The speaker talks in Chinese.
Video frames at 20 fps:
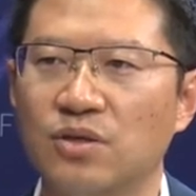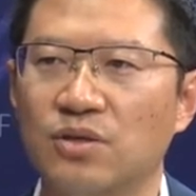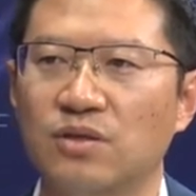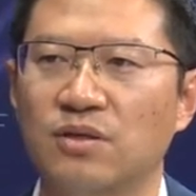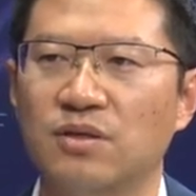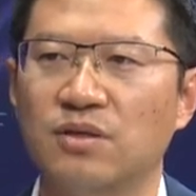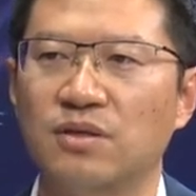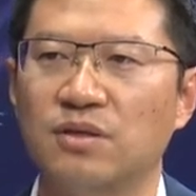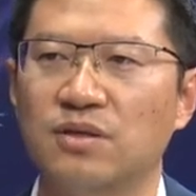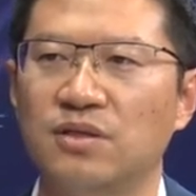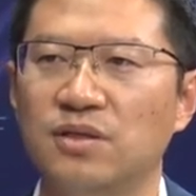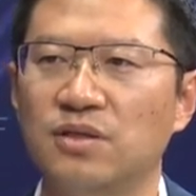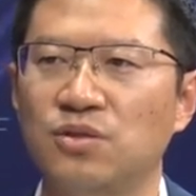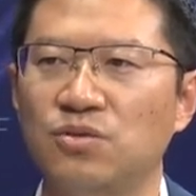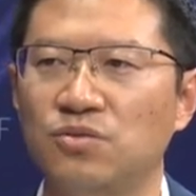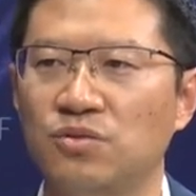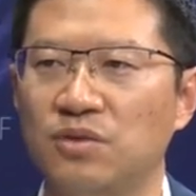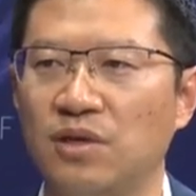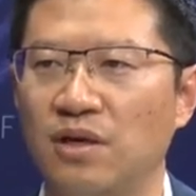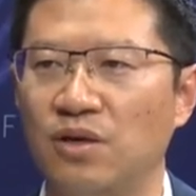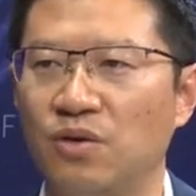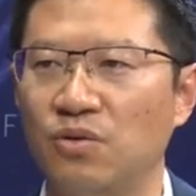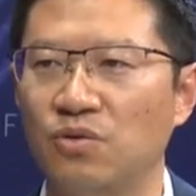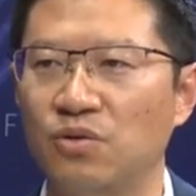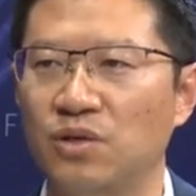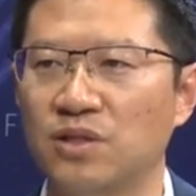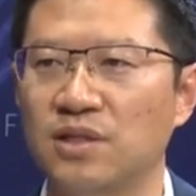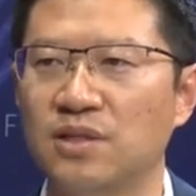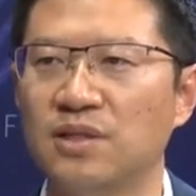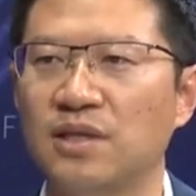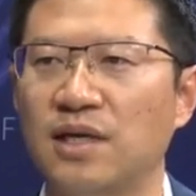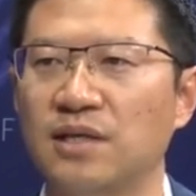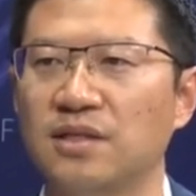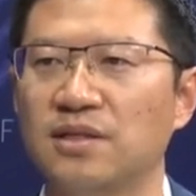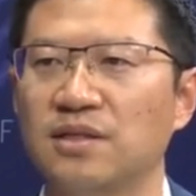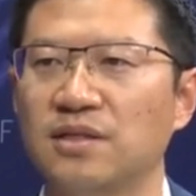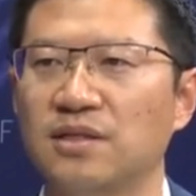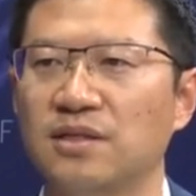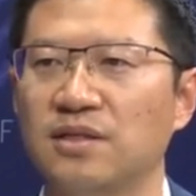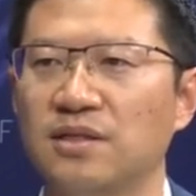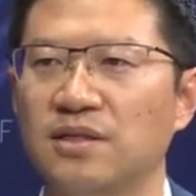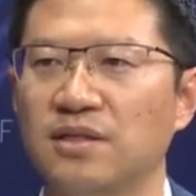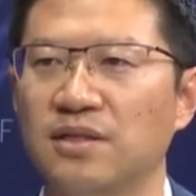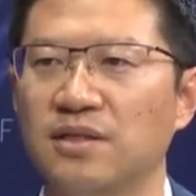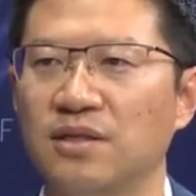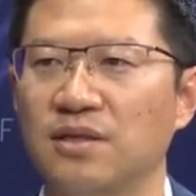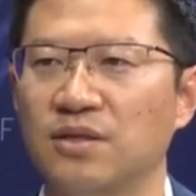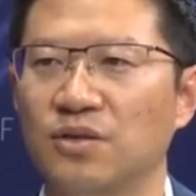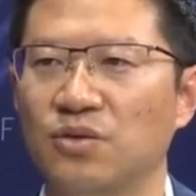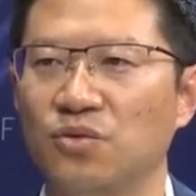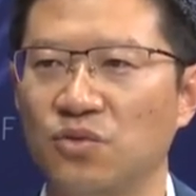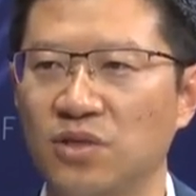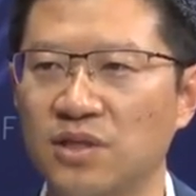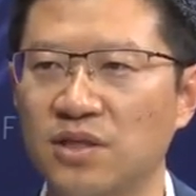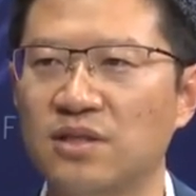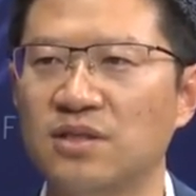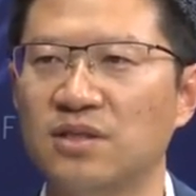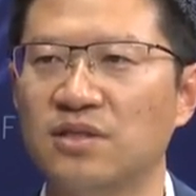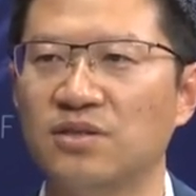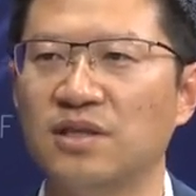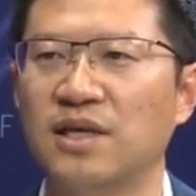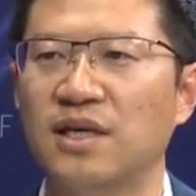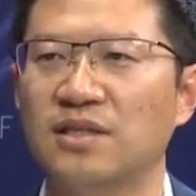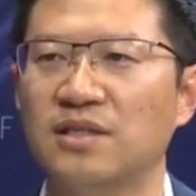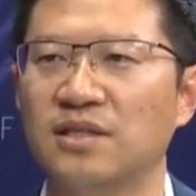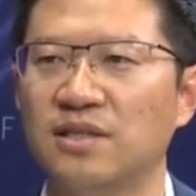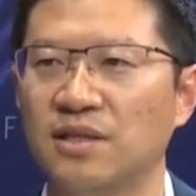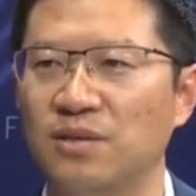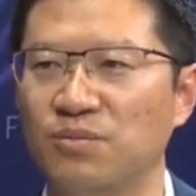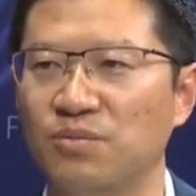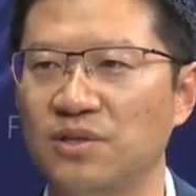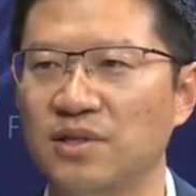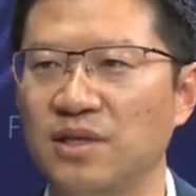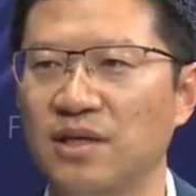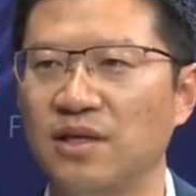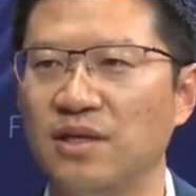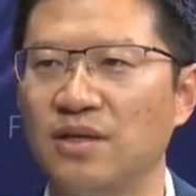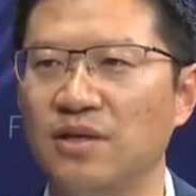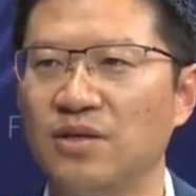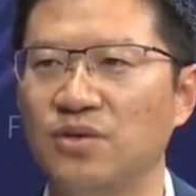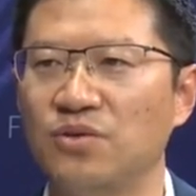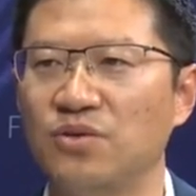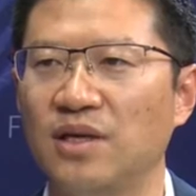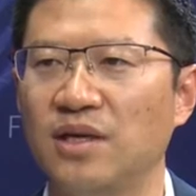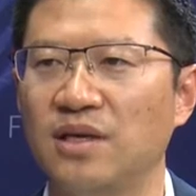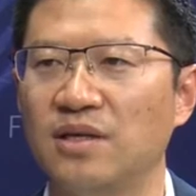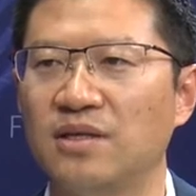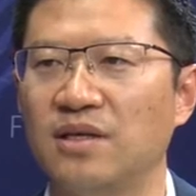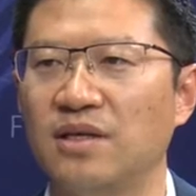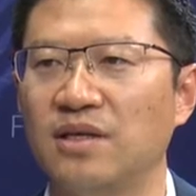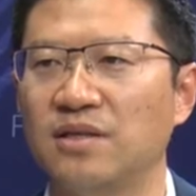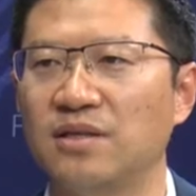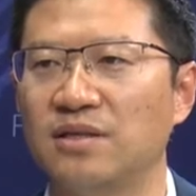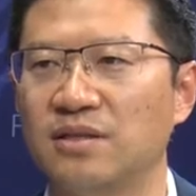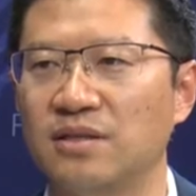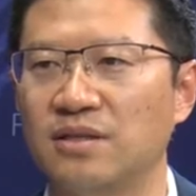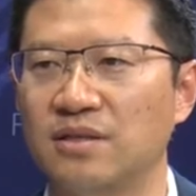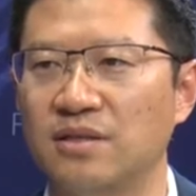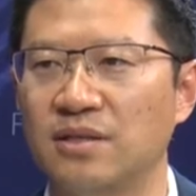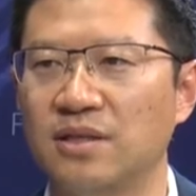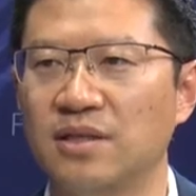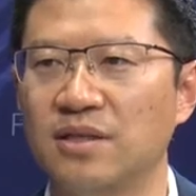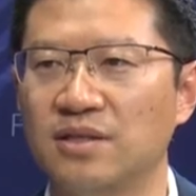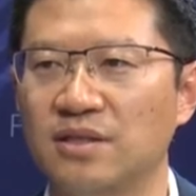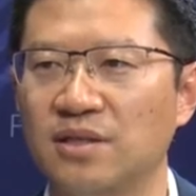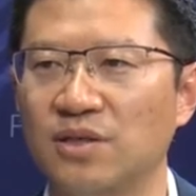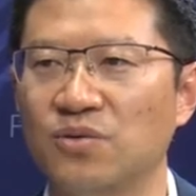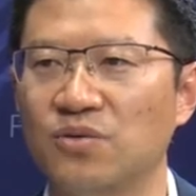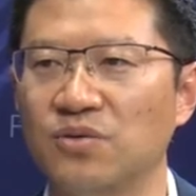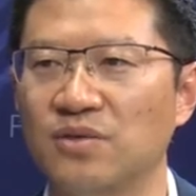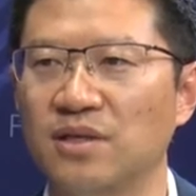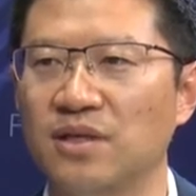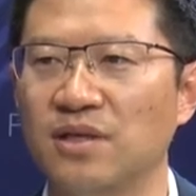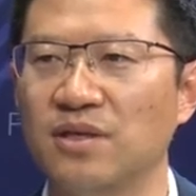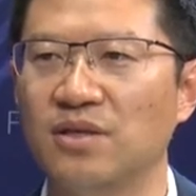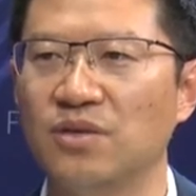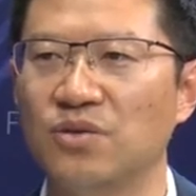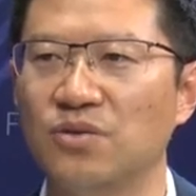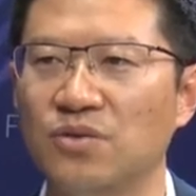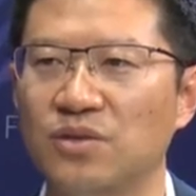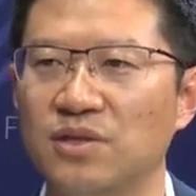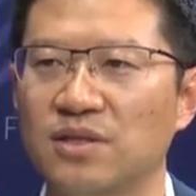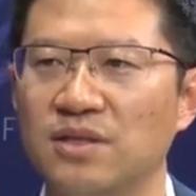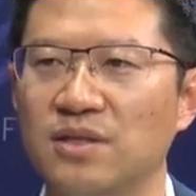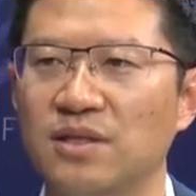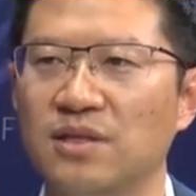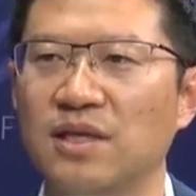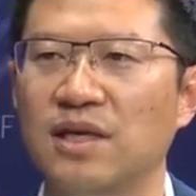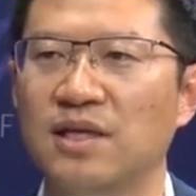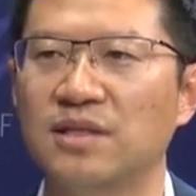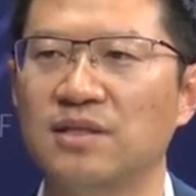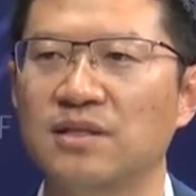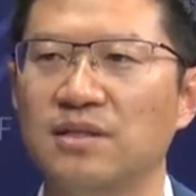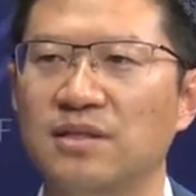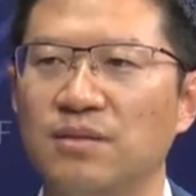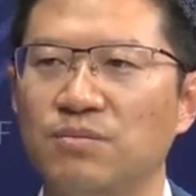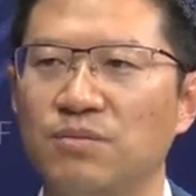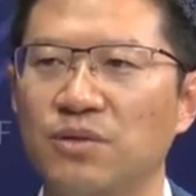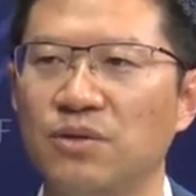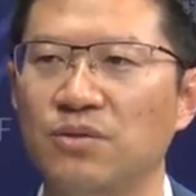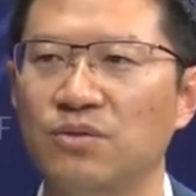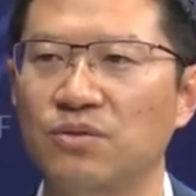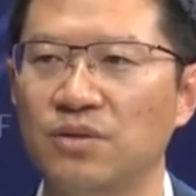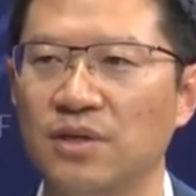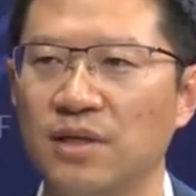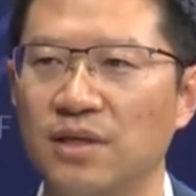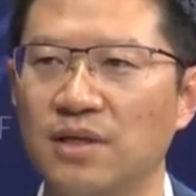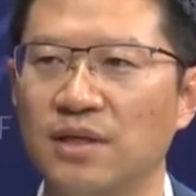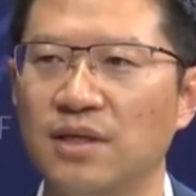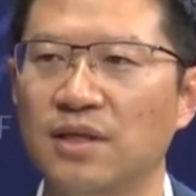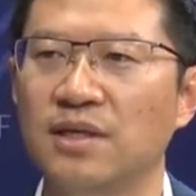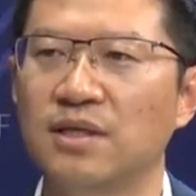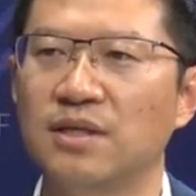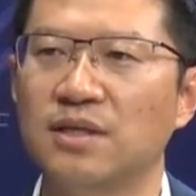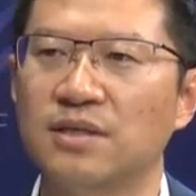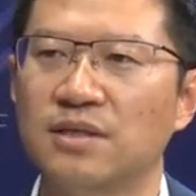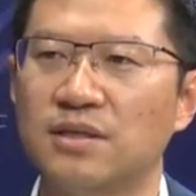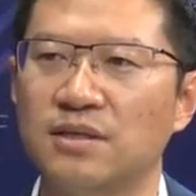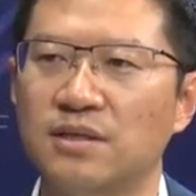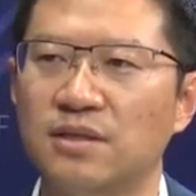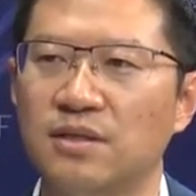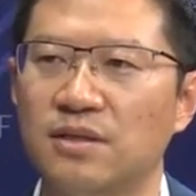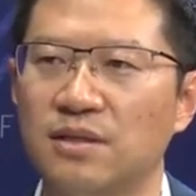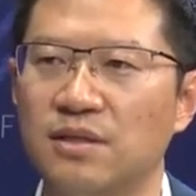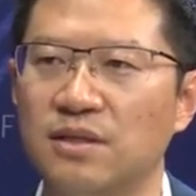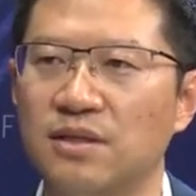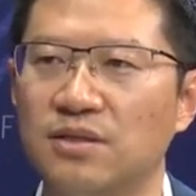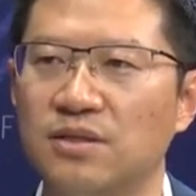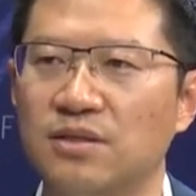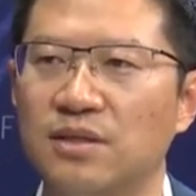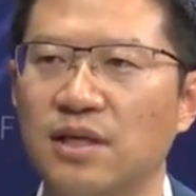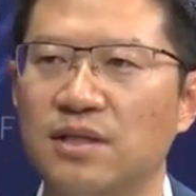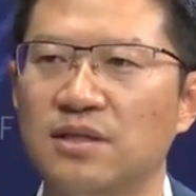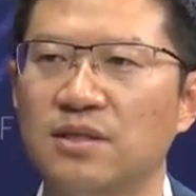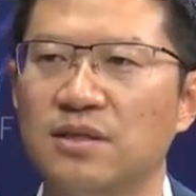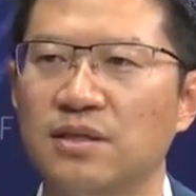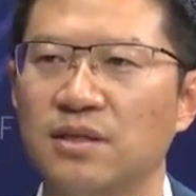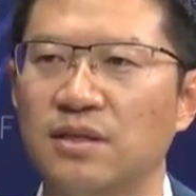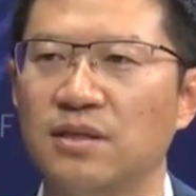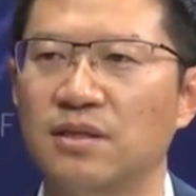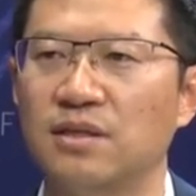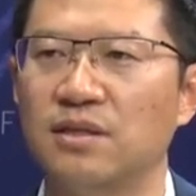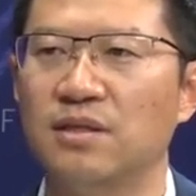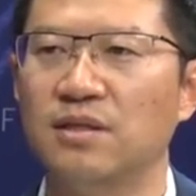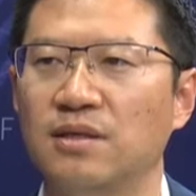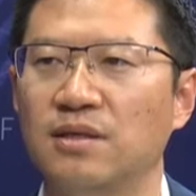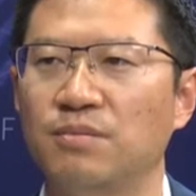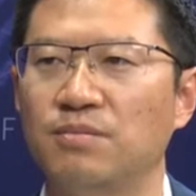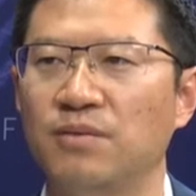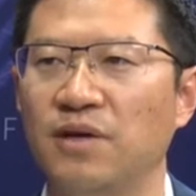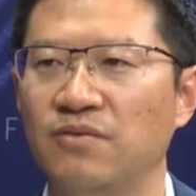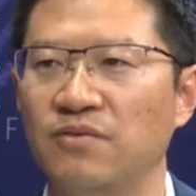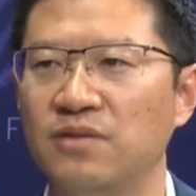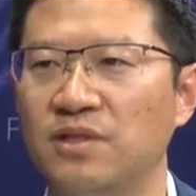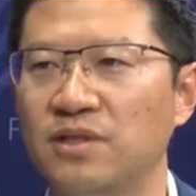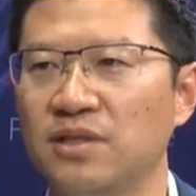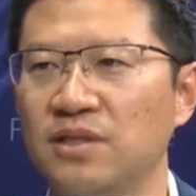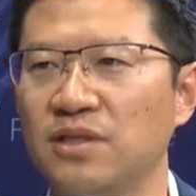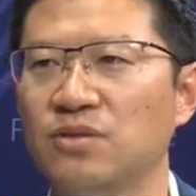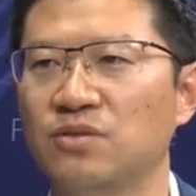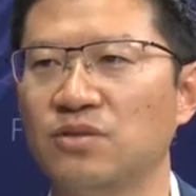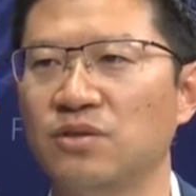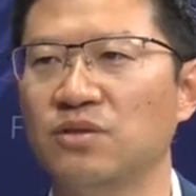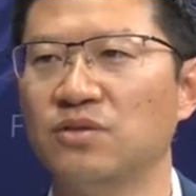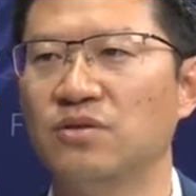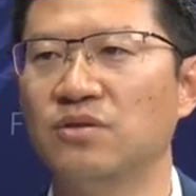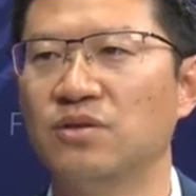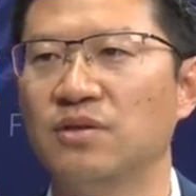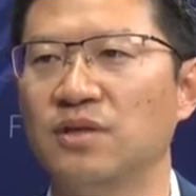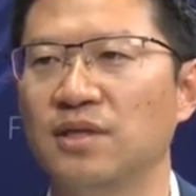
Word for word: 呃进入到火星大气。火星是有大气的，不像月亮上是真空的。火星的大气的密度呢，是地球大气的百分之一左右。